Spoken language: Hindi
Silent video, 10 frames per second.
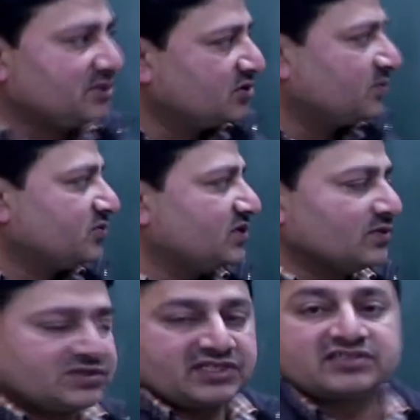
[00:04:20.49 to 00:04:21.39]
में जो पूछते हैं
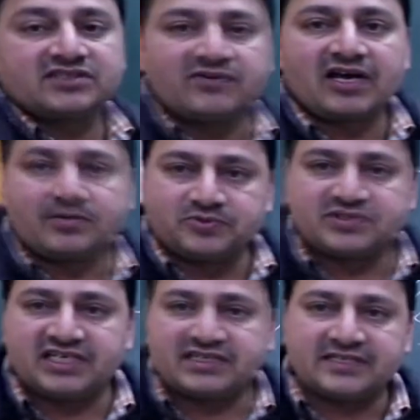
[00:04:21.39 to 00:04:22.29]
वो स्ट्रक्चर वगैरह
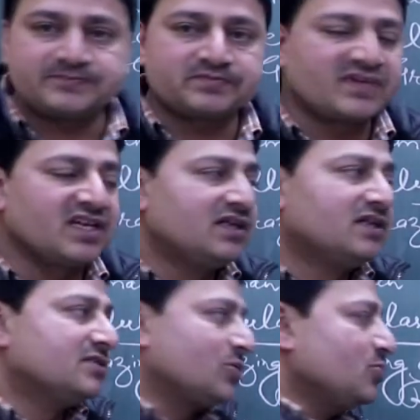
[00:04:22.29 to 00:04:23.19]
पूछ लेते हैं
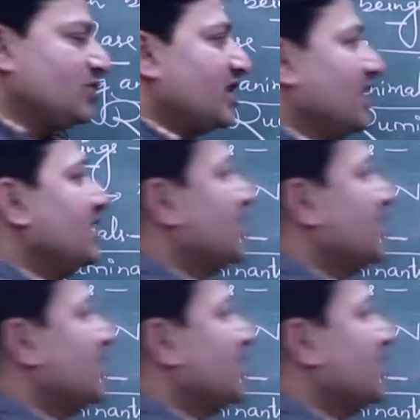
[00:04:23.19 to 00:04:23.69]
तो उसके लिए